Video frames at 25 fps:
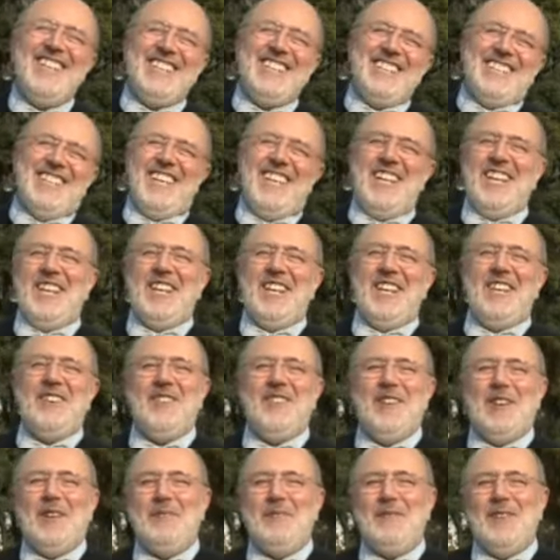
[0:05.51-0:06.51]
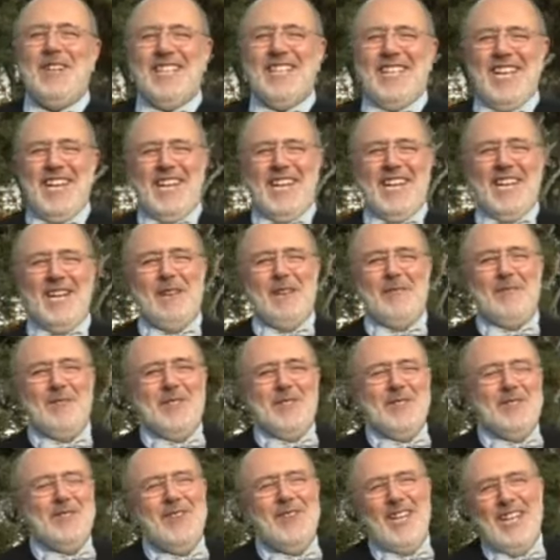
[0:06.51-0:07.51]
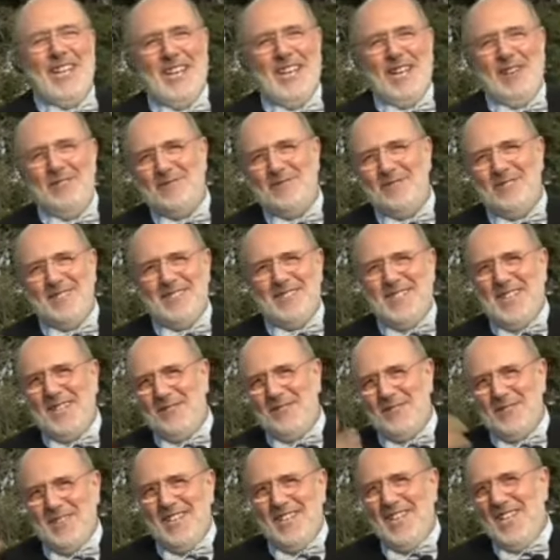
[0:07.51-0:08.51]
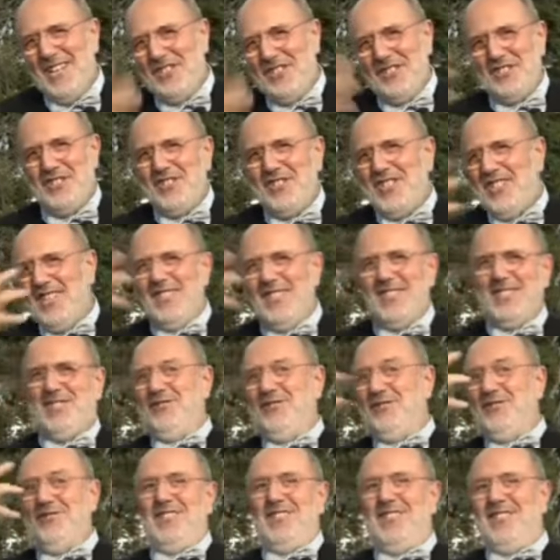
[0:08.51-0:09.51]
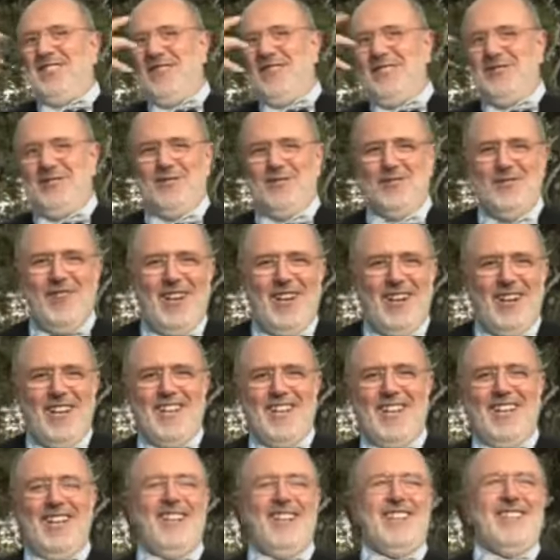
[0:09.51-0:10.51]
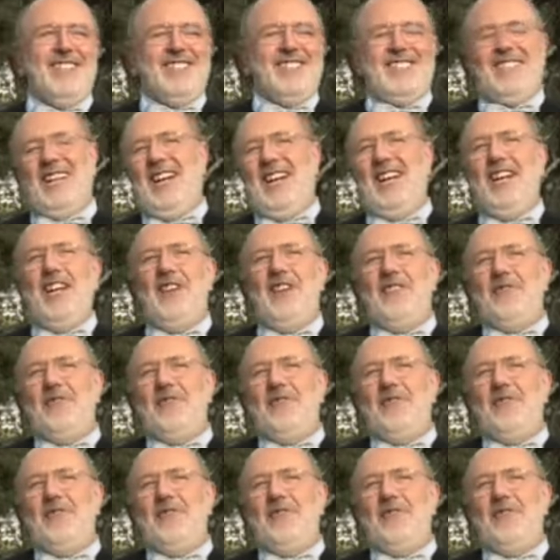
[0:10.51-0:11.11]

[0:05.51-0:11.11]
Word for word: Sì, in lingua napoletana la persona che è in uno stato di eccitazione sessuale, quello che sta